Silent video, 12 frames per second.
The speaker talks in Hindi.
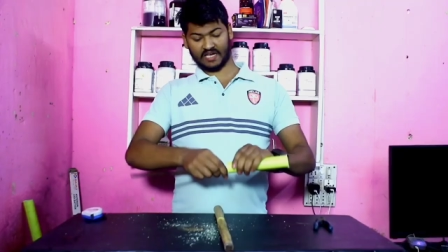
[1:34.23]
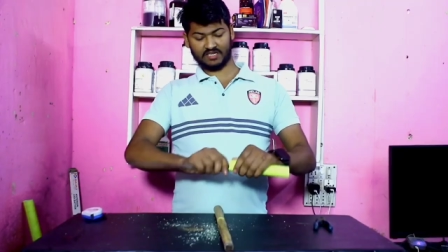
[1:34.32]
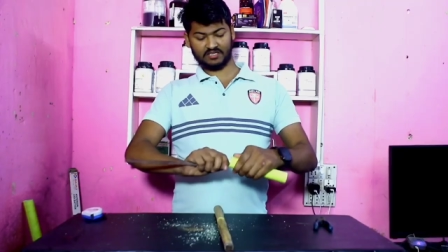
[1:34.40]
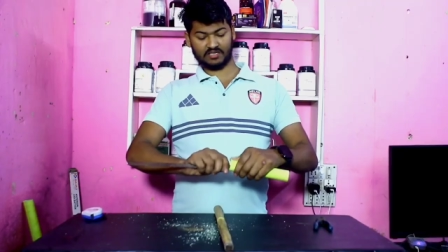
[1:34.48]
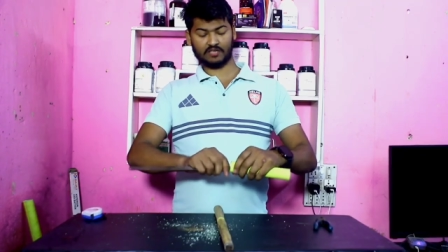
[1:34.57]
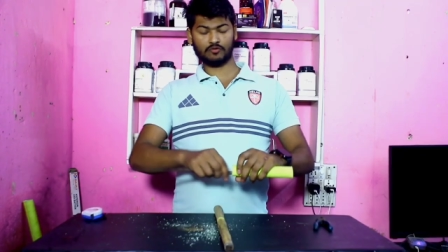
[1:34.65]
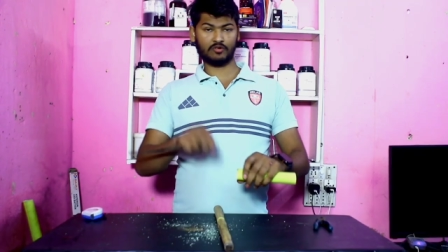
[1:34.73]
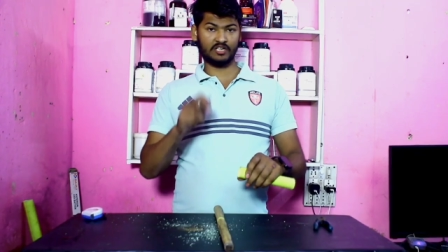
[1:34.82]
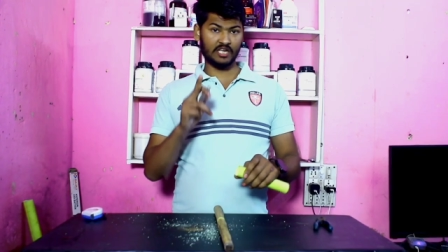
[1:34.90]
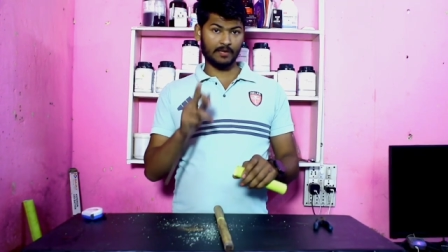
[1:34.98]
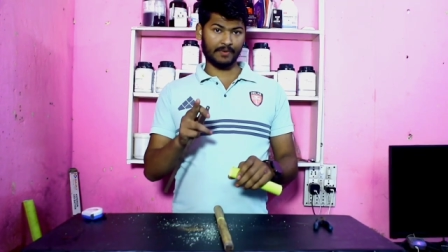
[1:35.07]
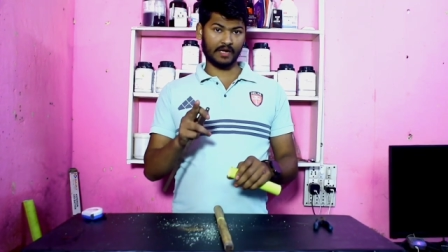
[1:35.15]
ताकि इसका जो
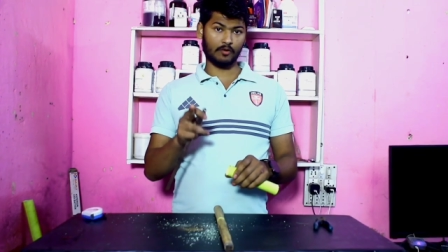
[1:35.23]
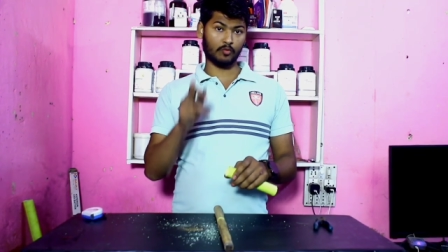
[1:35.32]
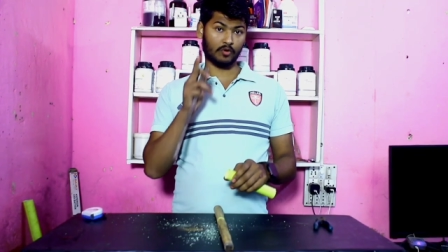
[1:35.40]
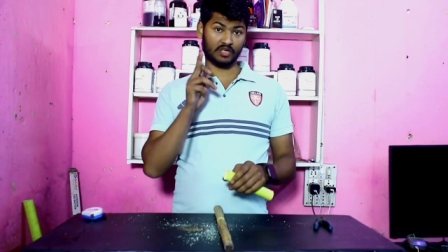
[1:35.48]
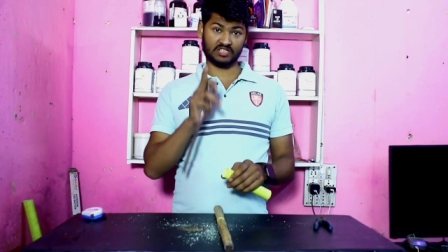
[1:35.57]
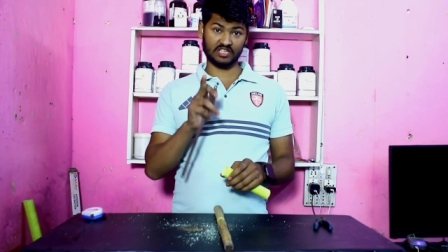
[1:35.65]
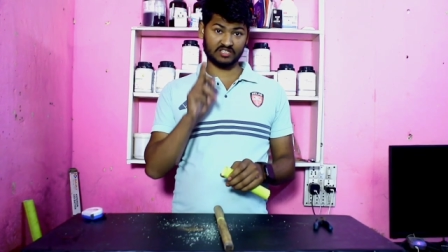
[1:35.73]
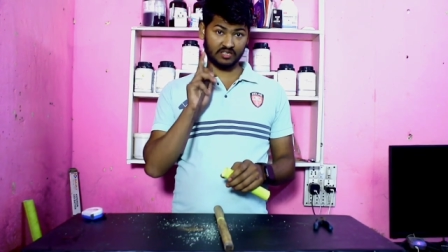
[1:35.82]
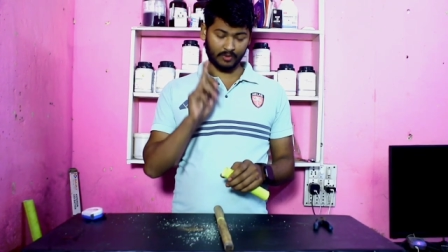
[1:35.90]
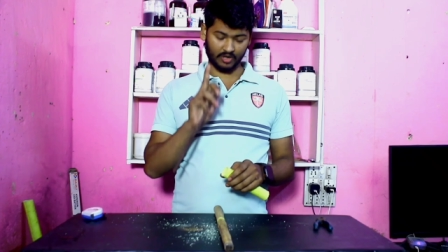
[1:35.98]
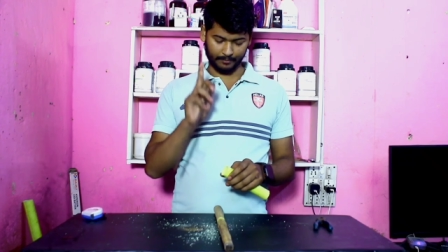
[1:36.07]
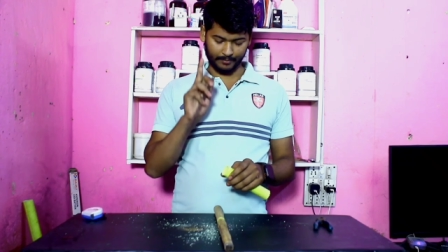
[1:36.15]
ग्रिप है वो अच्छे
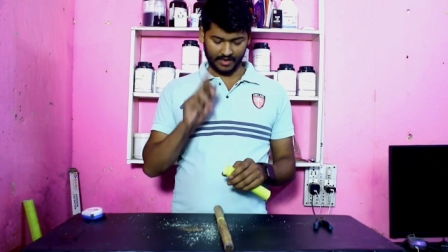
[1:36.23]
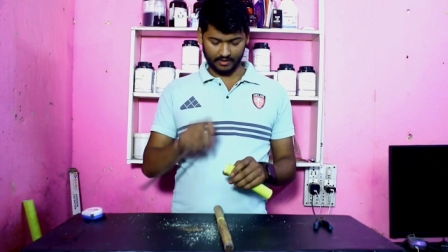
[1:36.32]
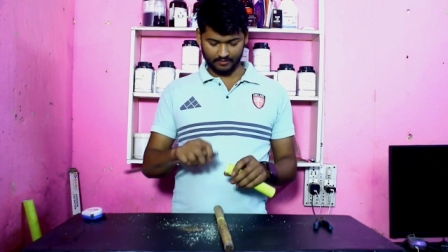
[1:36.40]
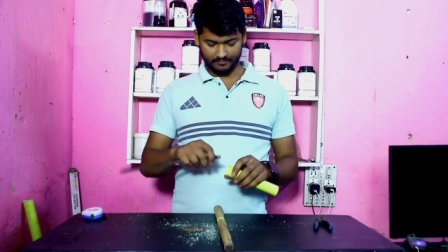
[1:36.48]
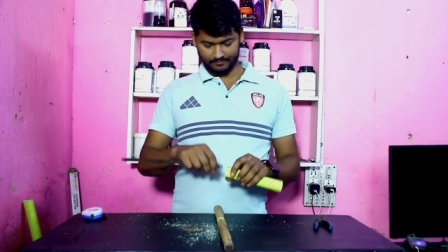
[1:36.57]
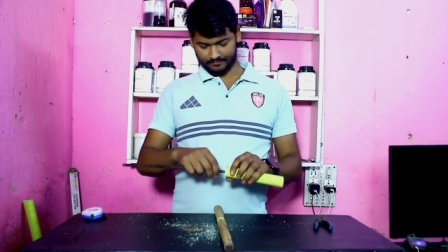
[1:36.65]
से बन पाए